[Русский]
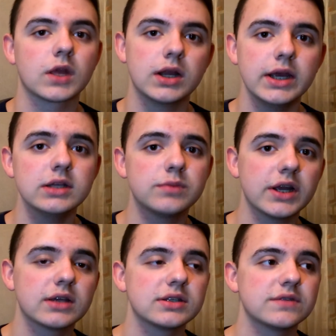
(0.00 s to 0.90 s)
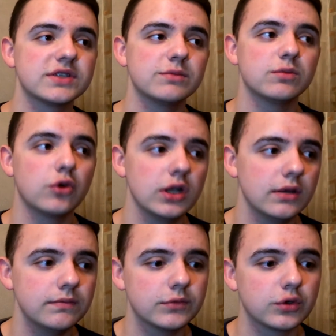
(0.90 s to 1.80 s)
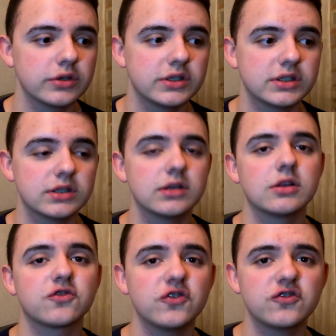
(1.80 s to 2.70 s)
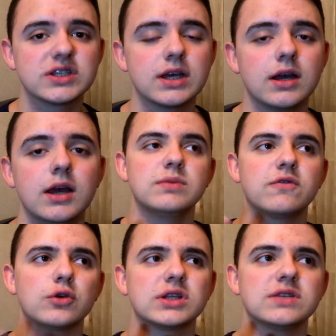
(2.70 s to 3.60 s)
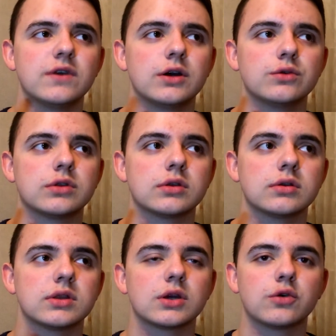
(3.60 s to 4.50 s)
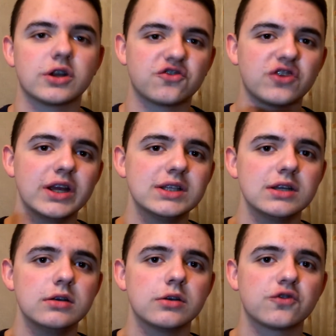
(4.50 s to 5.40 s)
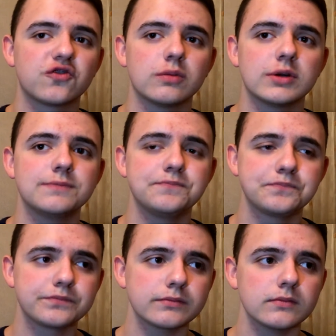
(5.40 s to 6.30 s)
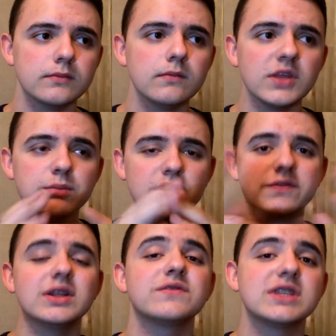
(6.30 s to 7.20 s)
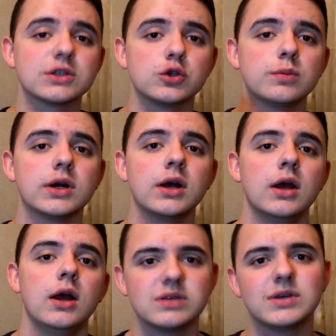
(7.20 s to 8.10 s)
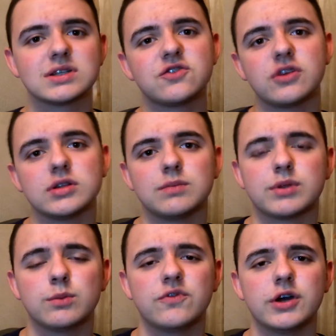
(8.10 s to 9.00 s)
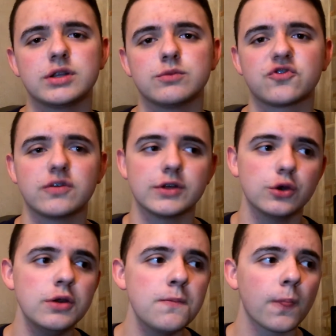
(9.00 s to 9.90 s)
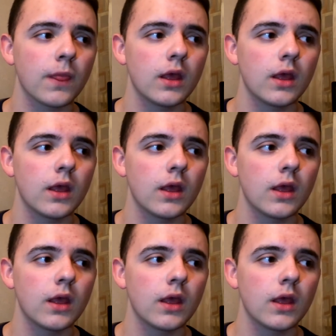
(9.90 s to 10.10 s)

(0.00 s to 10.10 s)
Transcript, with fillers: клеить брекеты совсем не больно, то есть ты ложишься, тебе в рот одевают такой расширитель, чтобы было видно все зубы. Тебе их сначала там промывают немножко водой,